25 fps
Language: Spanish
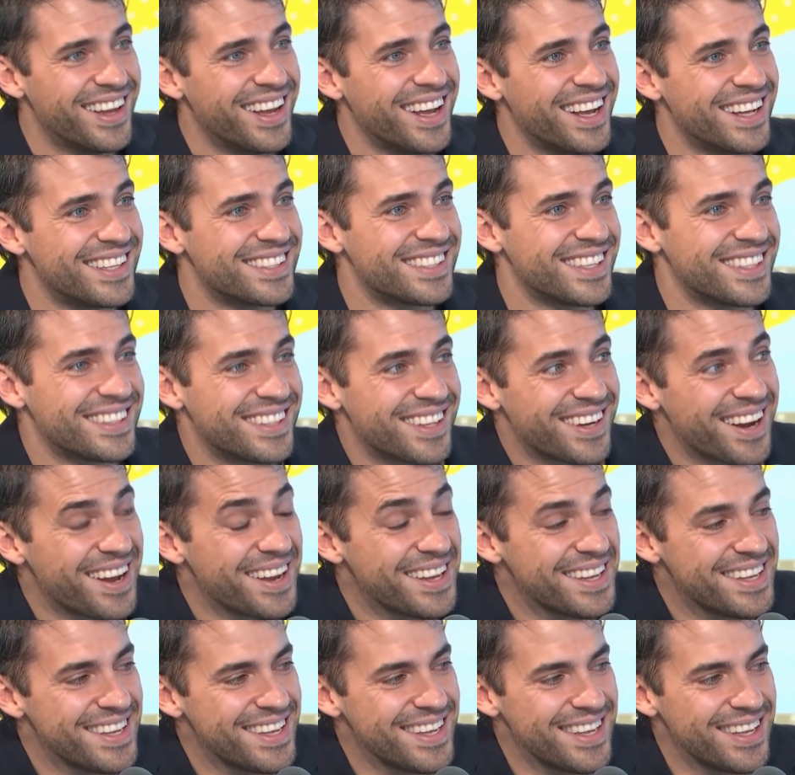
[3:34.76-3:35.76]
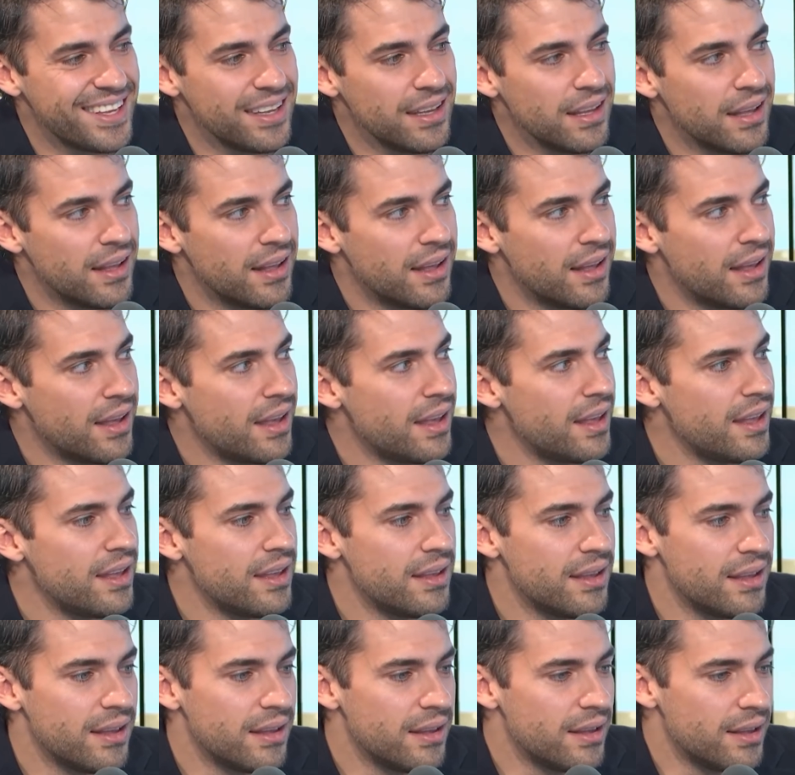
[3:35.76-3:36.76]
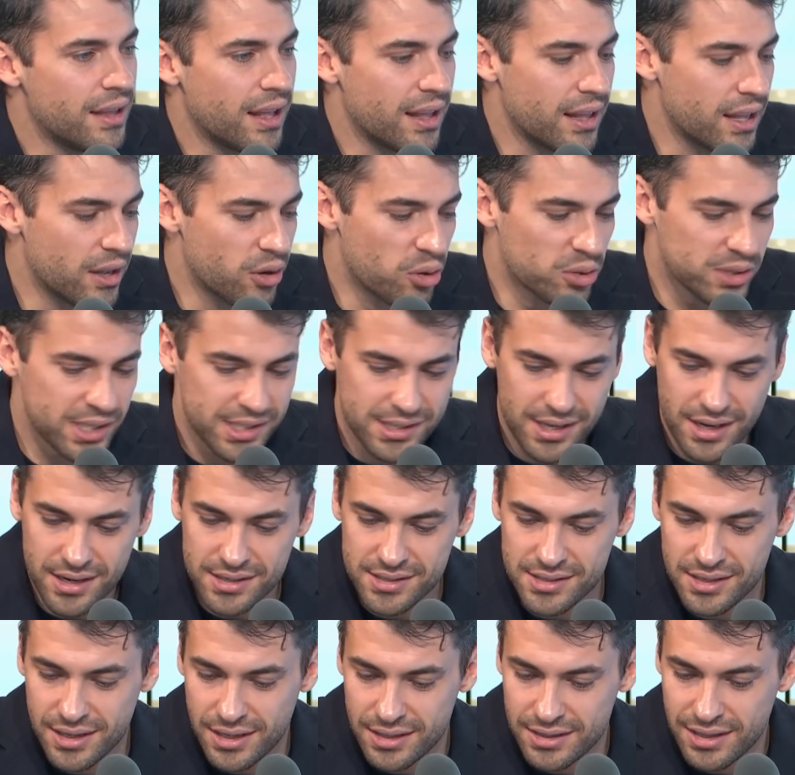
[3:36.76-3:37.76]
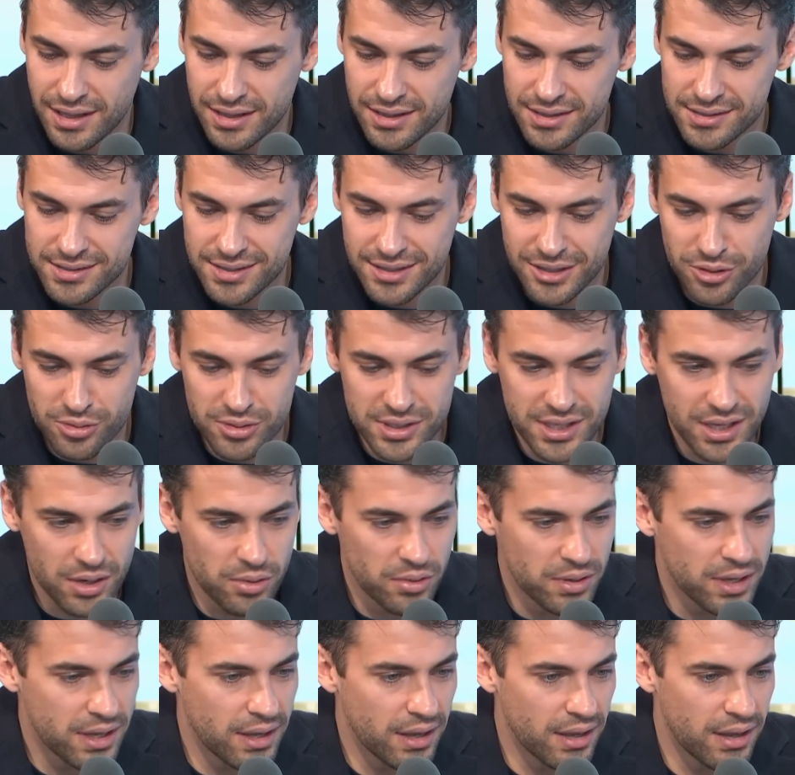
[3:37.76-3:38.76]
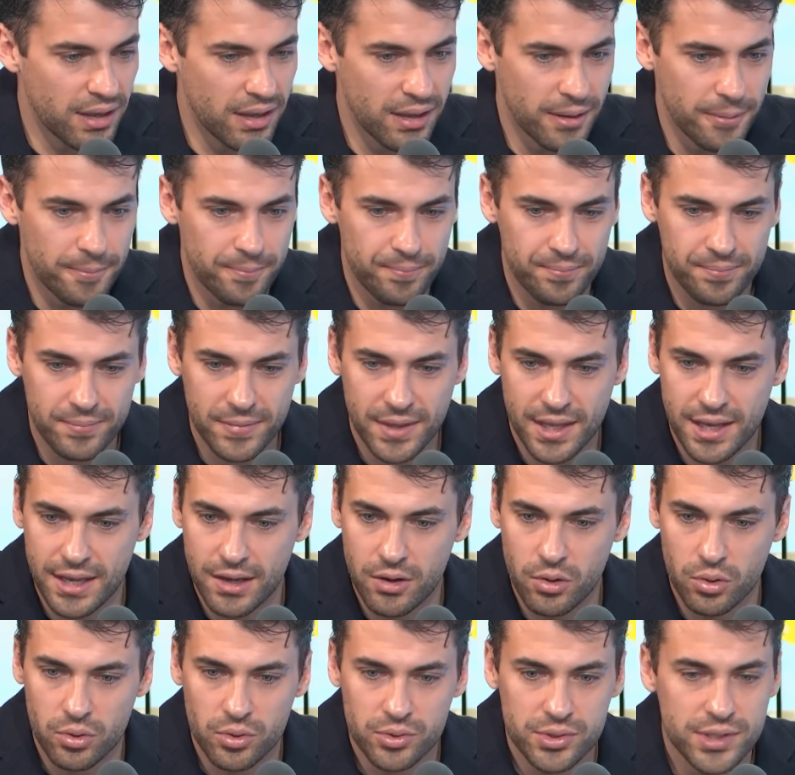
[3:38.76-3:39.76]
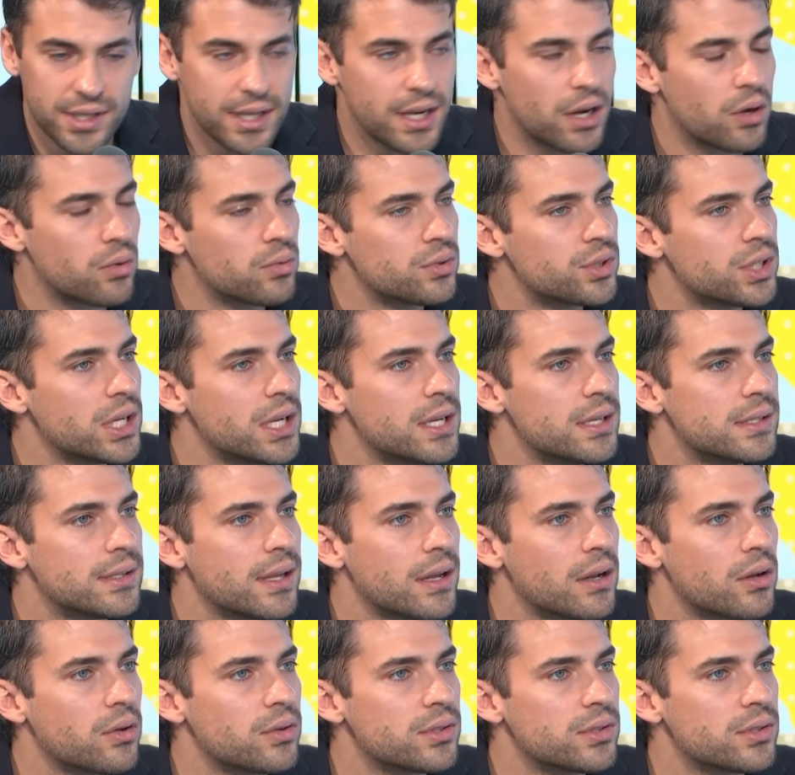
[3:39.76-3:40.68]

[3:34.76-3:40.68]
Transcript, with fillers: etcétera. Y, eh, los azares del destino hicieron que, conociera a un chelista del